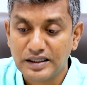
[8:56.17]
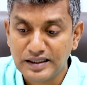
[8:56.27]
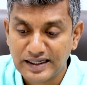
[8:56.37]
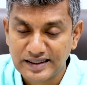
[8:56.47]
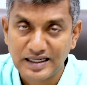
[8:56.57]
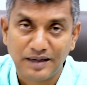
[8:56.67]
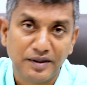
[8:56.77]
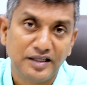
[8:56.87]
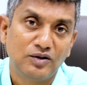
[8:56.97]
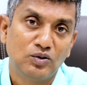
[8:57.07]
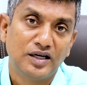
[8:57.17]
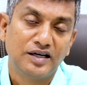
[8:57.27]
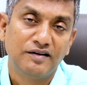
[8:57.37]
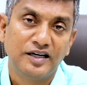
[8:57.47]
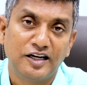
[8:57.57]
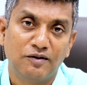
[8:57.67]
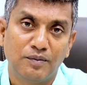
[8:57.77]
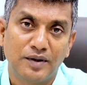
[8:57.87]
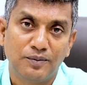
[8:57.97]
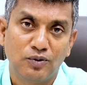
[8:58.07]
இந்த இடத்துல அமைதிக்கு உண்டான வேலையை
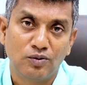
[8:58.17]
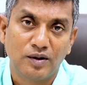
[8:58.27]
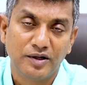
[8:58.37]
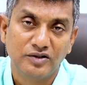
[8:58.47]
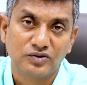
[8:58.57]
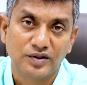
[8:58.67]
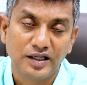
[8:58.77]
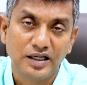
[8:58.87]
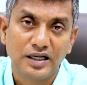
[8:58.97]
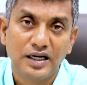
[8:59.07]
நம்ம பார்ப்போம் அப்படின்னு சொல்லி